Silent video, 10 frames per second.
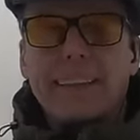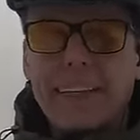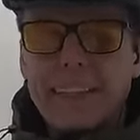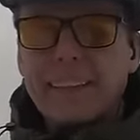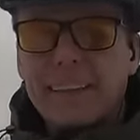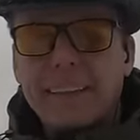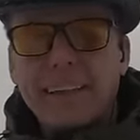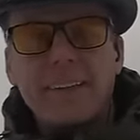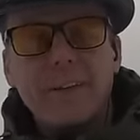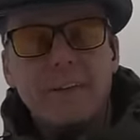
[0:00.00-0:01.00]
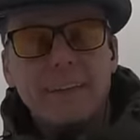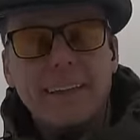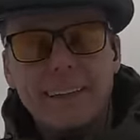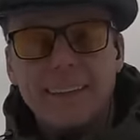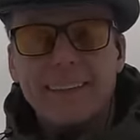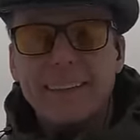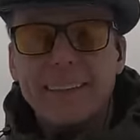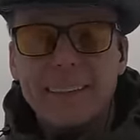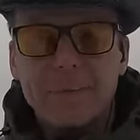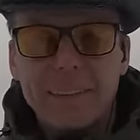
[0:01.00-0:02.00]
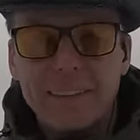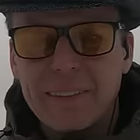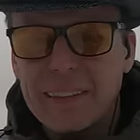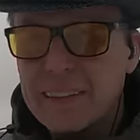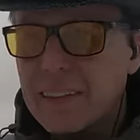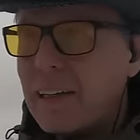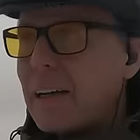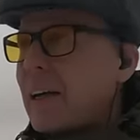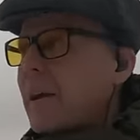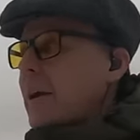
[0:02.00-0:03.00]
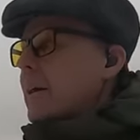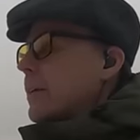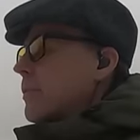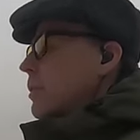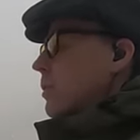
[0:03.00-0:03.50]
отличаетесь от кровавого царского режима, извините? И в